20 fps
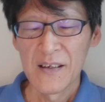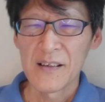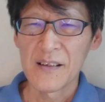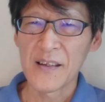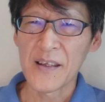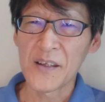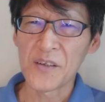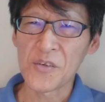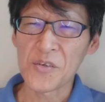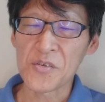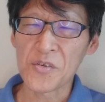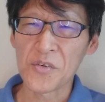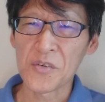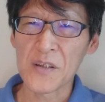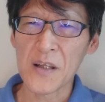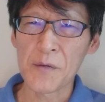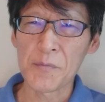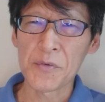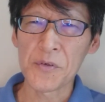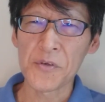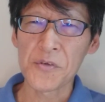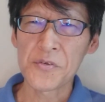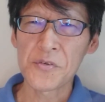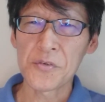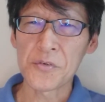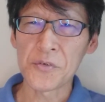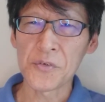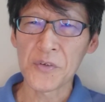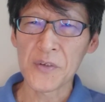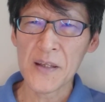例のその
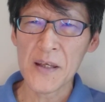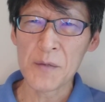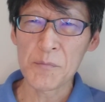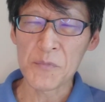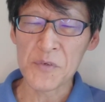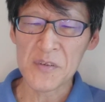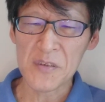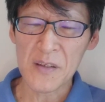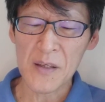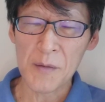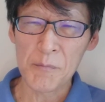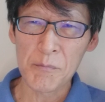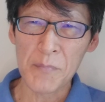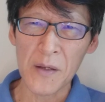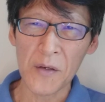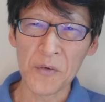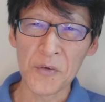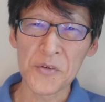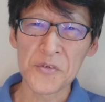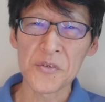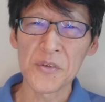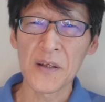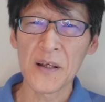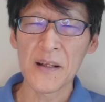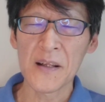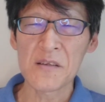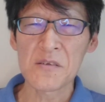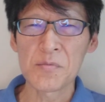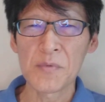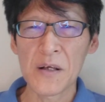WC のね、無試験弁護士の
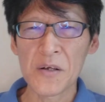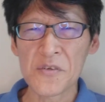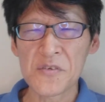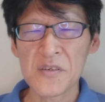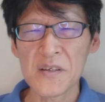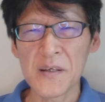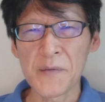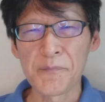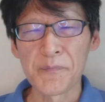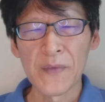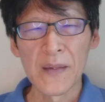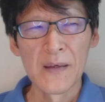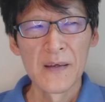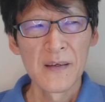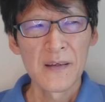話もあるし、